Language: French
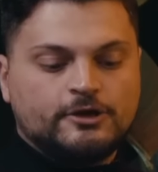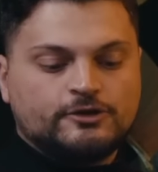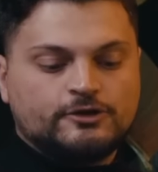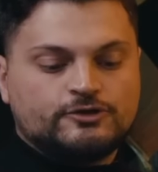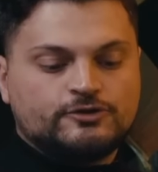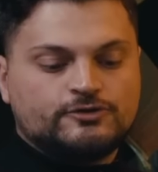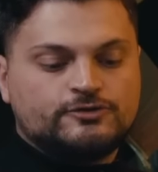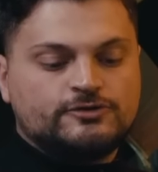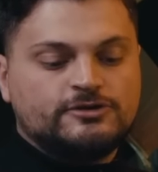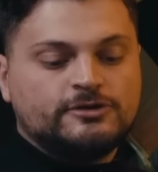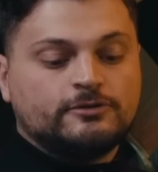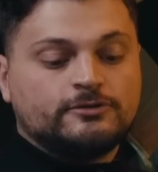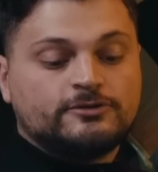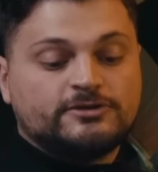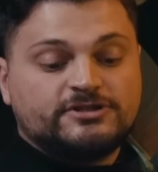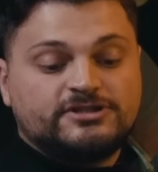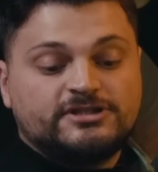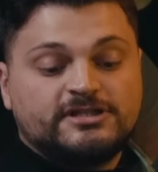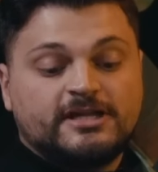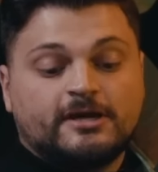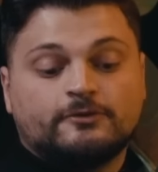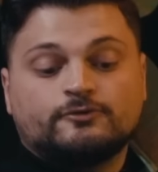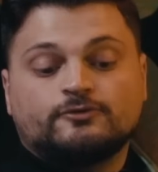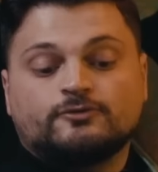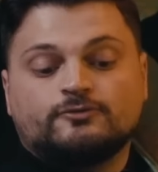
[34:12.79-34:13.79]
Je suis
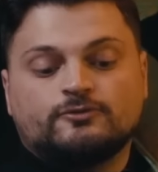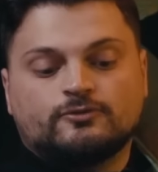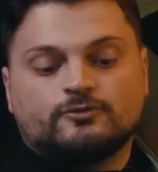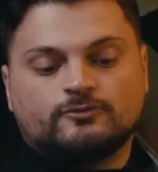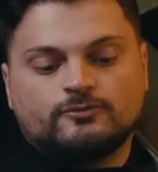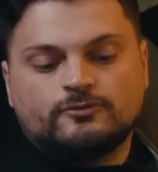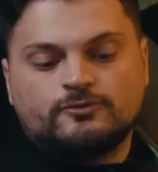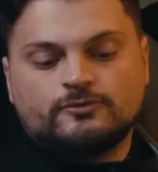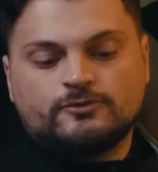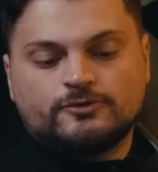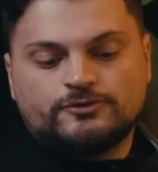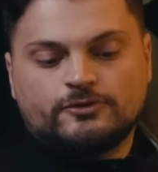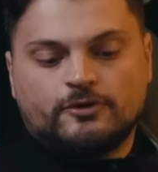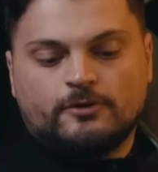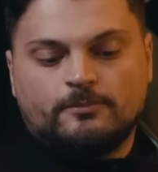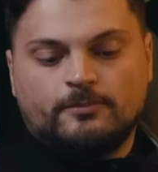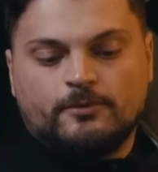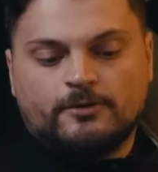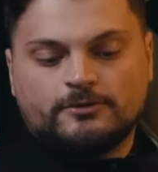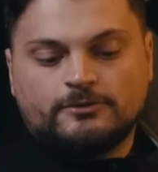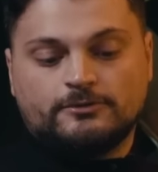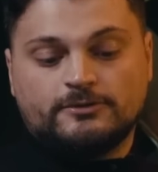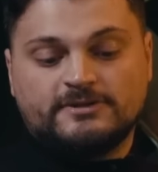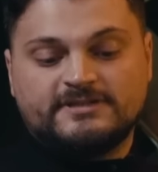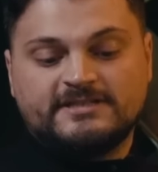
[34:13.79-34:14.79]
originaire du Congo, je
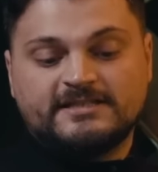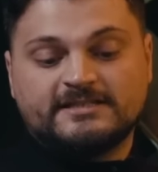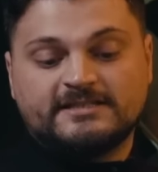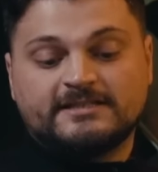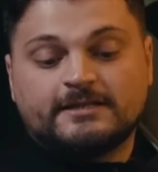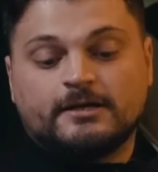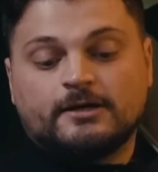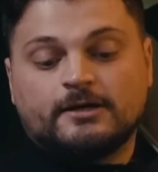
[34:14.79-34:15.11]
remporte le titre.